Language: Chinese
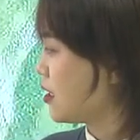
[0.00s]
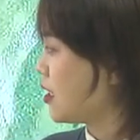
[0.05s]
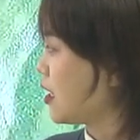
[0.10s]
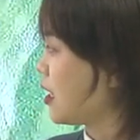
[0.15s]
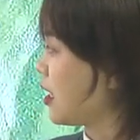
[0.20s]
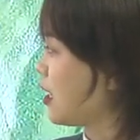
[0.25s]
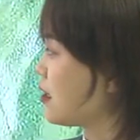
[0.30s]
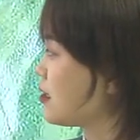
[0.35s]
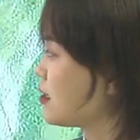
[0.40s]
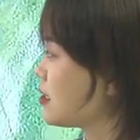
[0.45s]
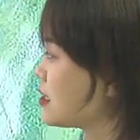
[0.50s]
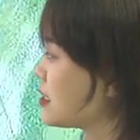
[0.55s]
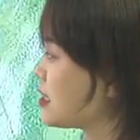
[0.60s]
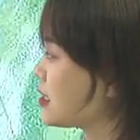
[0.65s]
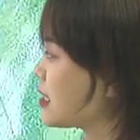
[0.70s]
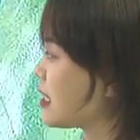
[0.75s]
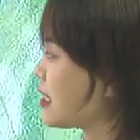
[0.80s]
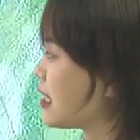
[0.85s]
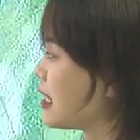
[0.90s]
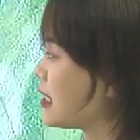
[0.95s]
好，接
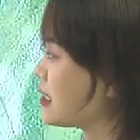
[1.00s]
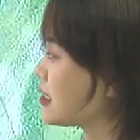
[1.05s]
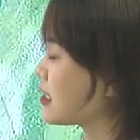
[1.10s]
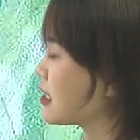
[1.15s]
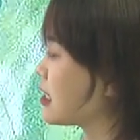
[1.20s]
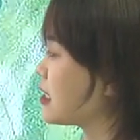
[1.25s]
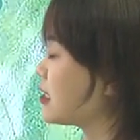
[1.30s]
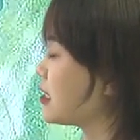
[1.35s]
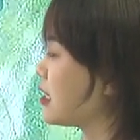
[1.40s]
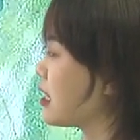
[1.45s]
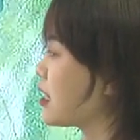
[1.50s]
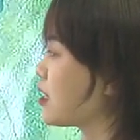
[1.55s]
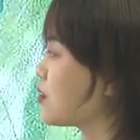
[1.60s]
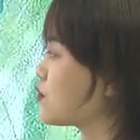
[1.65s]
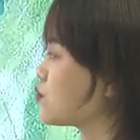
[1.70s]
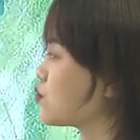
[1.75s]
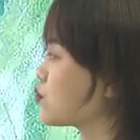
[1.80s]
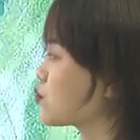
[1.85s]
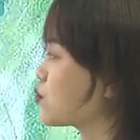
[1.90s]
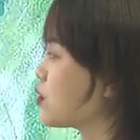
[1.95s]
下来再看第二
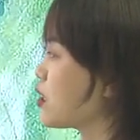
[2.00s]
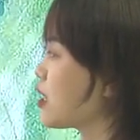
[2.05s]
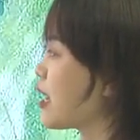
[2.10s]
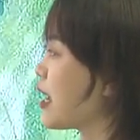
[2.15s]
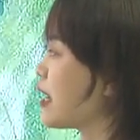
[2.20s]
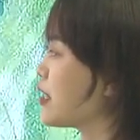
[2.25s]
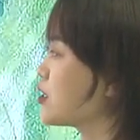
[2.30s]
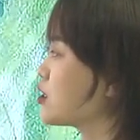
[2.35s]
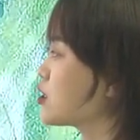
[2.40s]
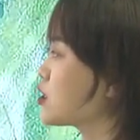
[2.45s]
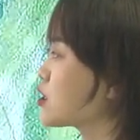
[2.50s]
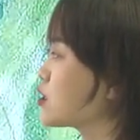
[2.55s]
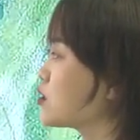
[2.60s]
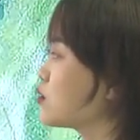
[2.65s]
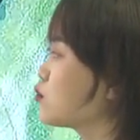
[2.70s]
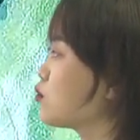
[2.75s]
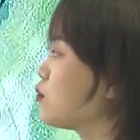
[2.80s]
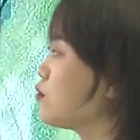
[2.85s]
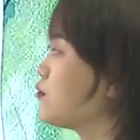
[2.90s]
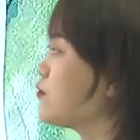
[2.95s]
句，说寒
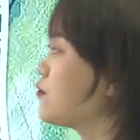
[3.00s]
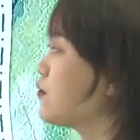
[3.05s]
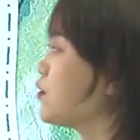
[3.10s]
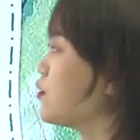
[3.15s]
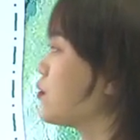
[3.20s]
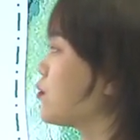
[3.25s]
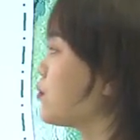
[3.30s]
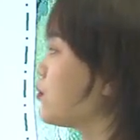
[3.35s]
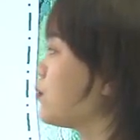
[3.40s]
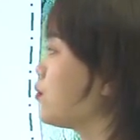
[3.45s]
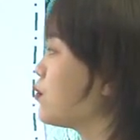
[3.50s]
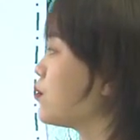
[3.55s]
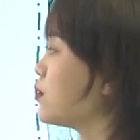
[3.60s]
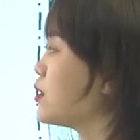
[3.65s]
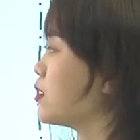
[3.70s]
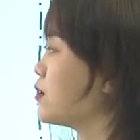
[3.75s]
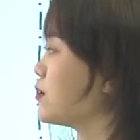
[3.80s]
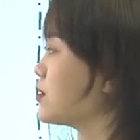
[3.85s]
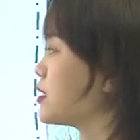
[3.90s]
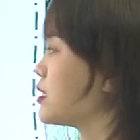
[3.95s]
食东风御
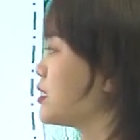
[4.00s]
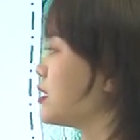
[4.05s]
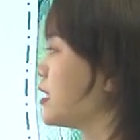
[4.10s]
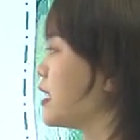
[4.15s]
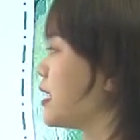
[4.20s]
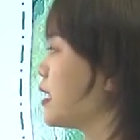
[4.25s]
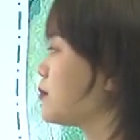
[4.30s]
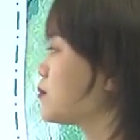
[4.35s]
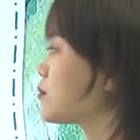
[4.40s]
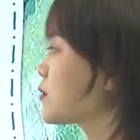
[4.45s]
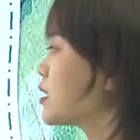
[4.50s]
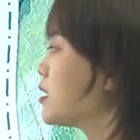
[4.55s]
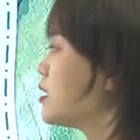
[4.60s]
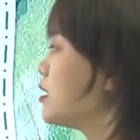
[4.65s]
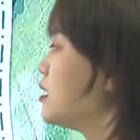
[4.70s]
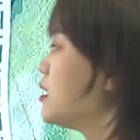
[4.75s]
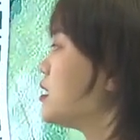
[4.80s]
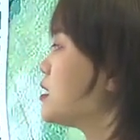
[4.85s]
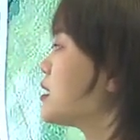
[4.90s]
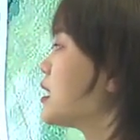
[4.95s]
柳斜，
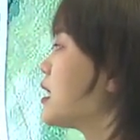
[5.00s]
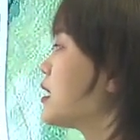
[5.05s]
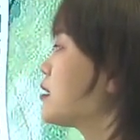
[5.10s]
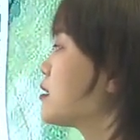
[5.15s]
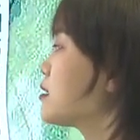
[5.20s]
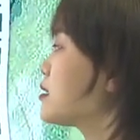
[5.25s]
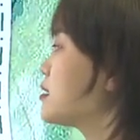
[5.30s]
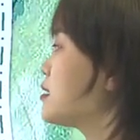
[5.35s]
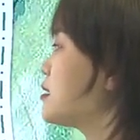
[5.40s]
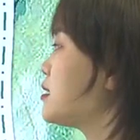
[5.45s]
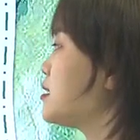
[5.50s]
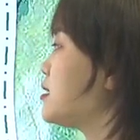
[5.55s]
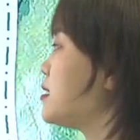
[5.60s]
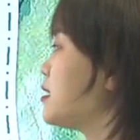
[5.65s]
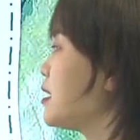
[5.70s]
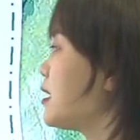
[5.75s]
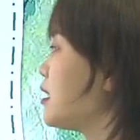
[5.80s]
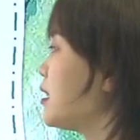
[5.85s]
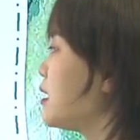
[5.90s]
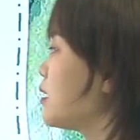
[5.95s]
将
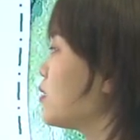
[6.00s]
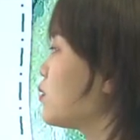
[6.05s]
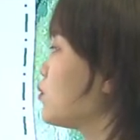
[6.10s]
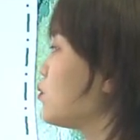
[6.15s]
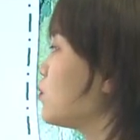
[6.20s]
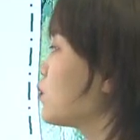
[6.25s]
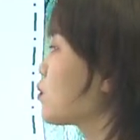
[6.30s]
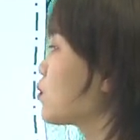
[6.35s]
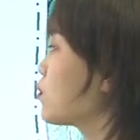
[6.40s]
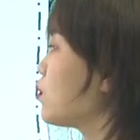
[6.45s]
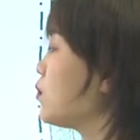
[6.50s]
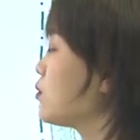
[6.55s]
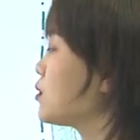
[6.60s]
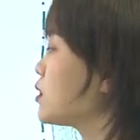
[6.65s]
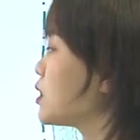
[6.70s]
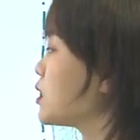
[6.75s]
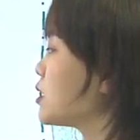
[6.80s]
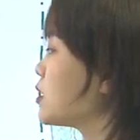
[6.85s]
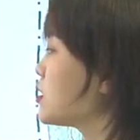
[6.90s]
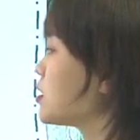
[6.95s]
节令与宫
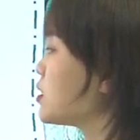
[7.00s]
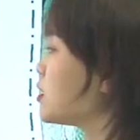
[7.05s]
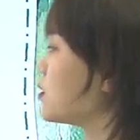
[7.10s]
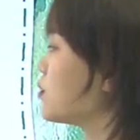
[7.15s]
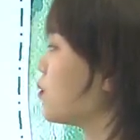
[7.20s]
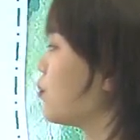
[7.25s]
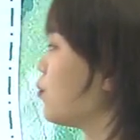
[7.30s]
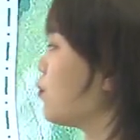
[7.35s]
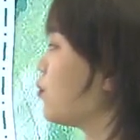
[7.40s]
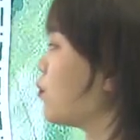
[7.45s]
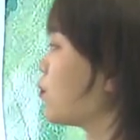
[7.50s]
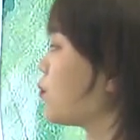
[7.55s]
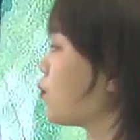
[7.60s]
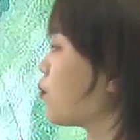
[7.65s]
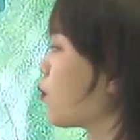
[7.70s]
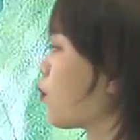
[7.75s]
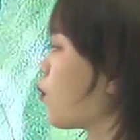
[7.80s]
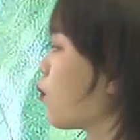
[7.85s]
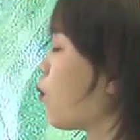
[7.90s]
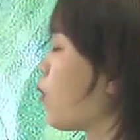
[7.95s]
廷景物
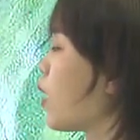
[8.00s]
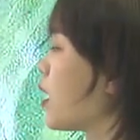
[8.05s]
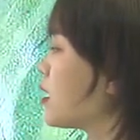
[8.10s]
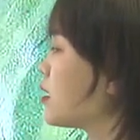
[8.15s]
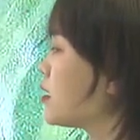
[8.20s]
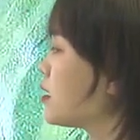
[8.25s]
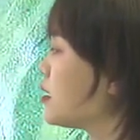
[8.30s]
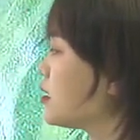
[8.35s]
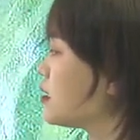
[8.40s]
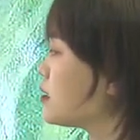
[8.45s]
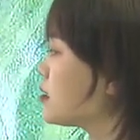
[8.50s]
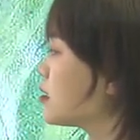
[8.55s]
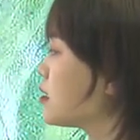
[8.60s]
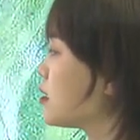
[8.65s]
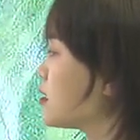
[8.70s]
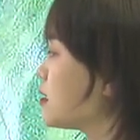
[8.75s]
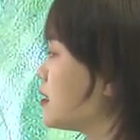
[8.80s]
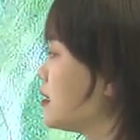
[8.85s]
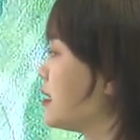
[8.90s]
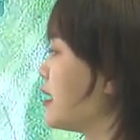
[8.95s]
与皇恩
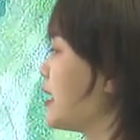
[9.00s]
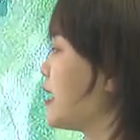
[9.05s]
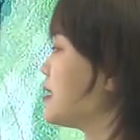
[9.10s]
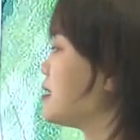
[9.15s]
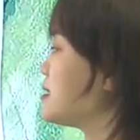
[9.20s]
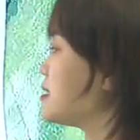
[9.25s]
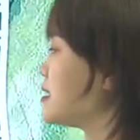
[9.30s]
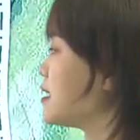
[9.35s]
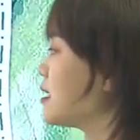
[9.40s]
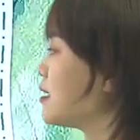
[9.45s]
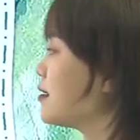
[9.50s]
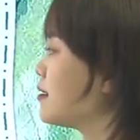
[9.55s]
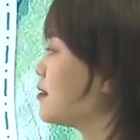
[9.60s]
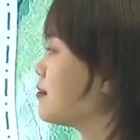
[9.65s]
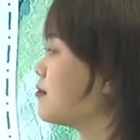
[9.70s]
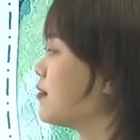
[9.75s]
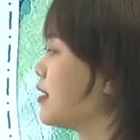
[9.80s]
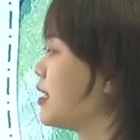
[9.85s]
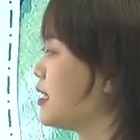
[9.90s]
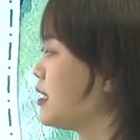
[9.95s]
连结
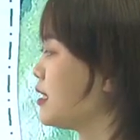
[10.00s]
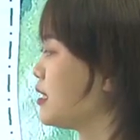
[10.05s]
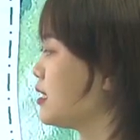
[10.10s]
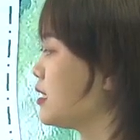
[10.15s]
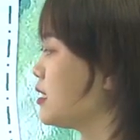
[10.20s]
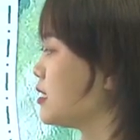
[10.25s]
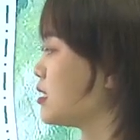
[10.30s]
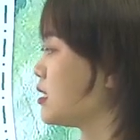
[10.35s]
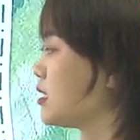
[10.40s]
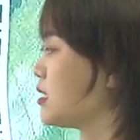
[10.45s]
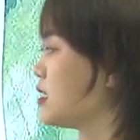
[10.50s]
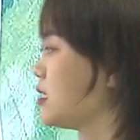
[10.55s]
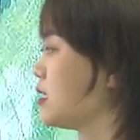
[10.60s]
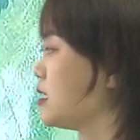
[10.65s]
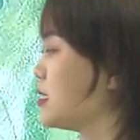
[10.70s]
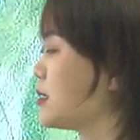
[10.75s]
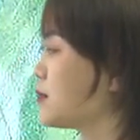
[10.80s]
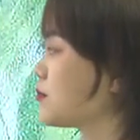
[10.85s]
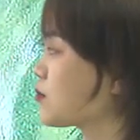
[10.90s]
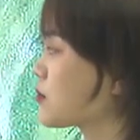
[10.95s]
为一
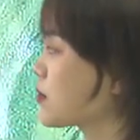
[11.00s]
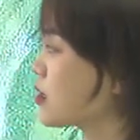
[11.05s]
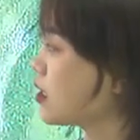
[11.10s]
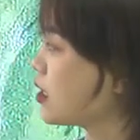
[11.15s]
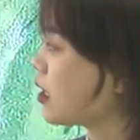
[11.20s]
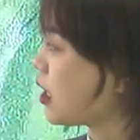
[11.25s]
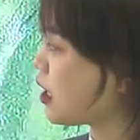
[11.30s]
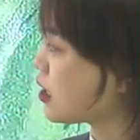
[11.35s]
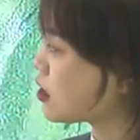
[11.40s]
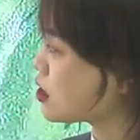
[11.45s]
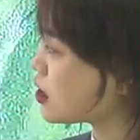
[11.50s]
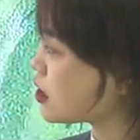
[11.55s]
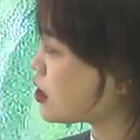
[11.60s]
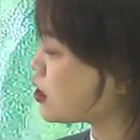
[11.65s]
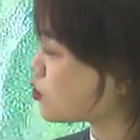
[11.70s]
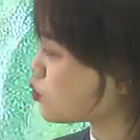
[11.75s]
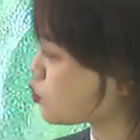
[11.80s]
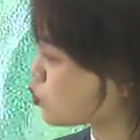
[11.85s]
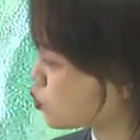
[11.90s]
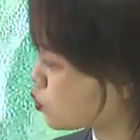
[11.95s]
体啊，这
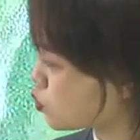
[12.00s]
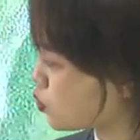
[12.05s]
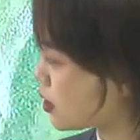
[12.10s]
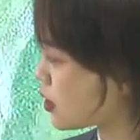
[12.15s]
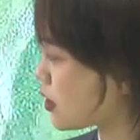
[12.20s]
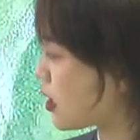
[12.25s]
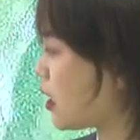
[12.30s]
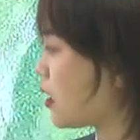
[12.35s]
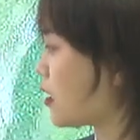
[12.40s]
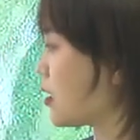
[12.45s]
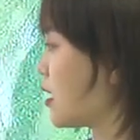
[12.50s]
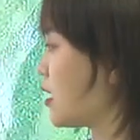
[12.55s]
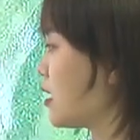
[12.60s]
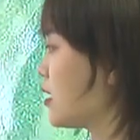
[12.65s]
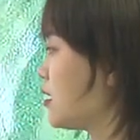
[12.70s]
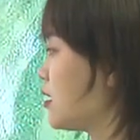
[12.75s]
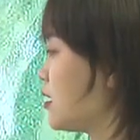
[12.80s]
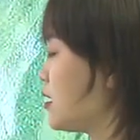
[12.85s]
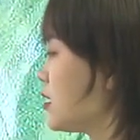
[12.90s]
里就说到了。